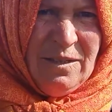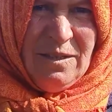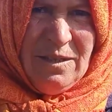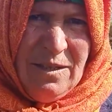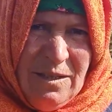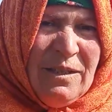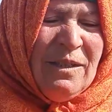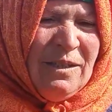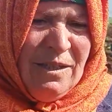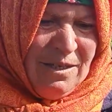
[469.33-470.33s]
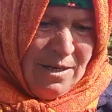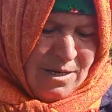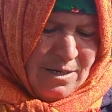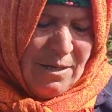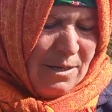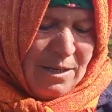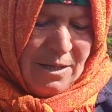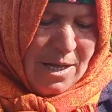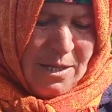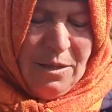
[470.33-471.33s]
ثمانية حتى الوقت ايش الوقت
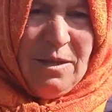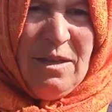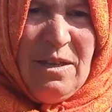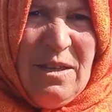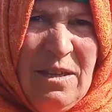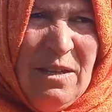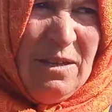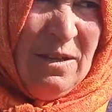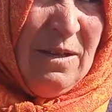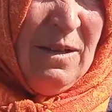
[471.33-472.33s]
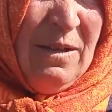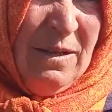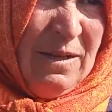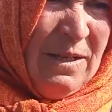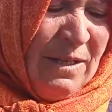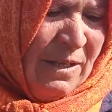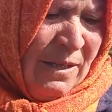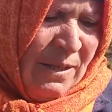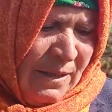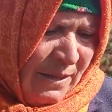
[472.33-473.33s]
بالثلاث
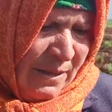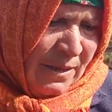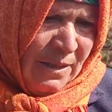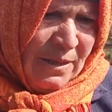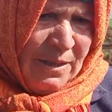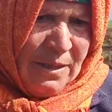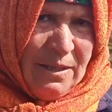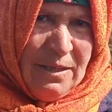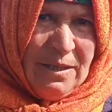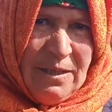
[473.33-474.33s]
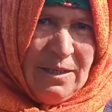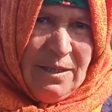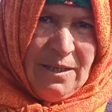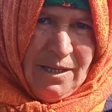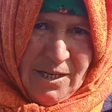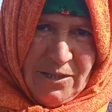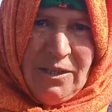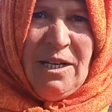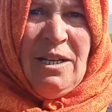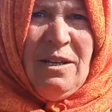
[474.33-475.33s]
فهمتك وقديش تاخذ في النهار ميمه انت
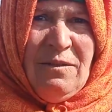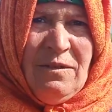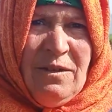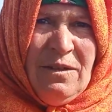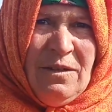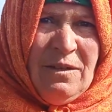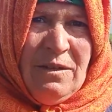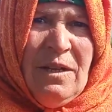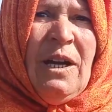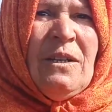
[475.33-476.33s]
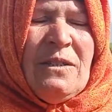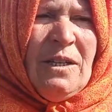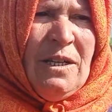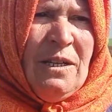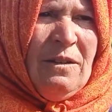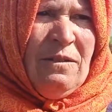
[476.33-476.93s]
10000 10000 10000